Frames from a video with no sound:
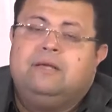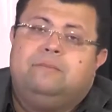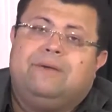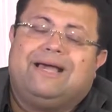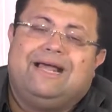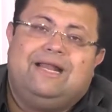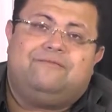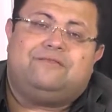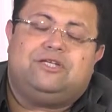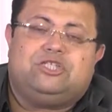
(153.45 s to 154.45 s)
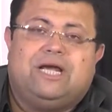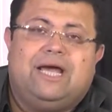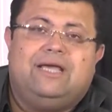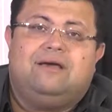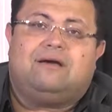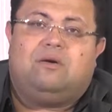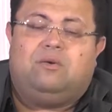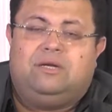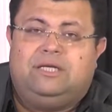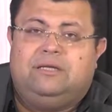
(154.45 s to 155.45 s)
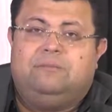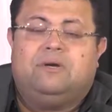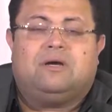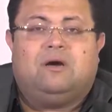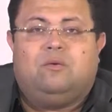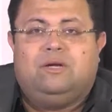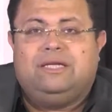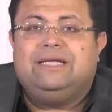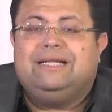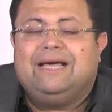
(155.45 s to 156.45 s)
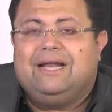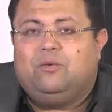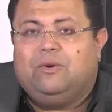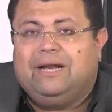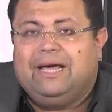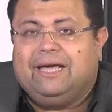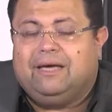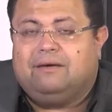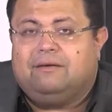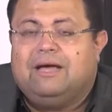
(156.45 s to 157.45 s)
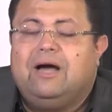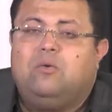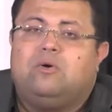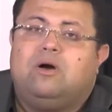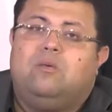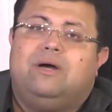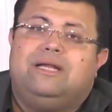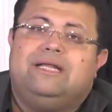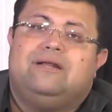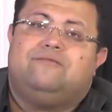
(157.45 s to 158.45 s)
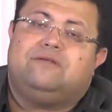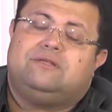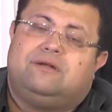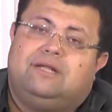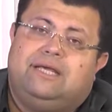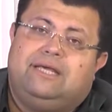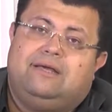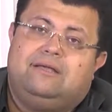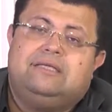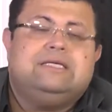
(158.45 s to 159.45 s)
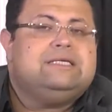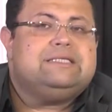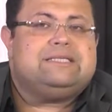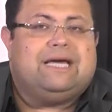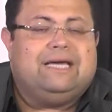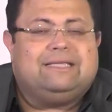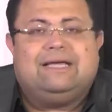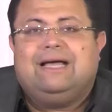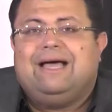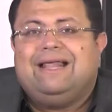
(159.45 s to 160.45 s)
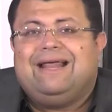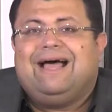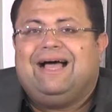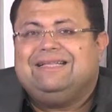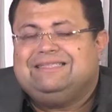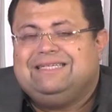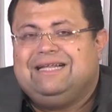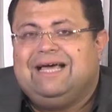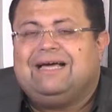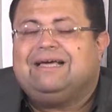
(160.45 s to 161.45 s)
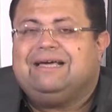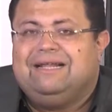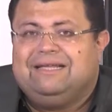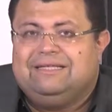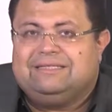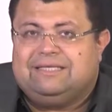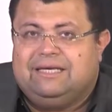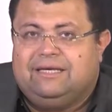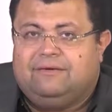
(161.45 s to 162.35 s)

ما خالفتش اي قوانين من قوانين الولايه او قوانين الفدراليه ساعتها انا هديلك الجنسيه